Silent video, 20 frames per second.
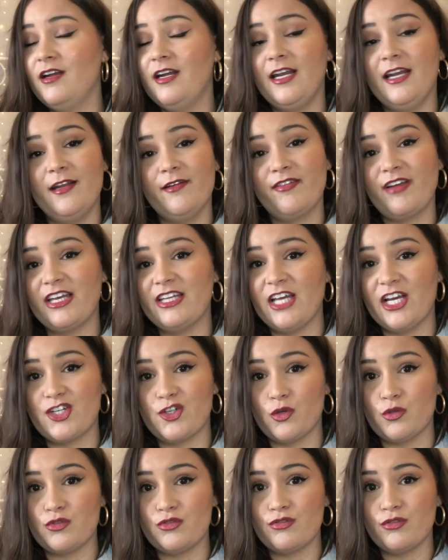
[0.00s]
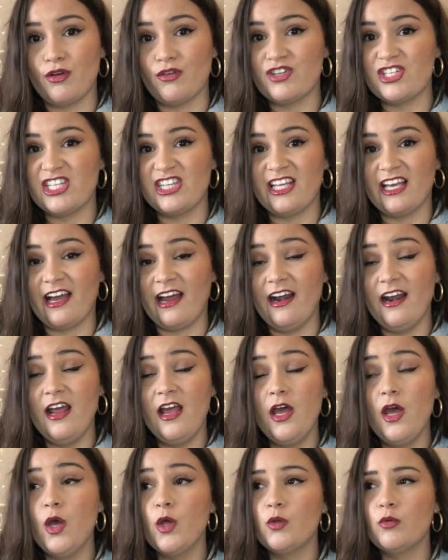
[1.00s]
les frais d'agence en général.
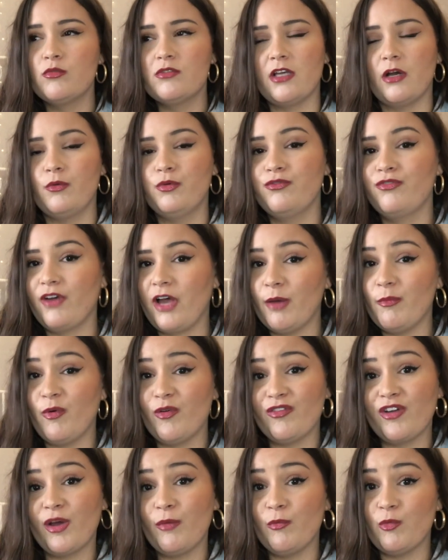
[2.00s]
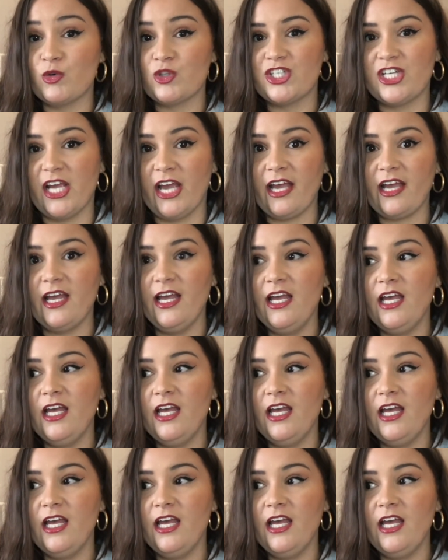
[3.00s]
Donc ça coûte vraiment, vraiment cher.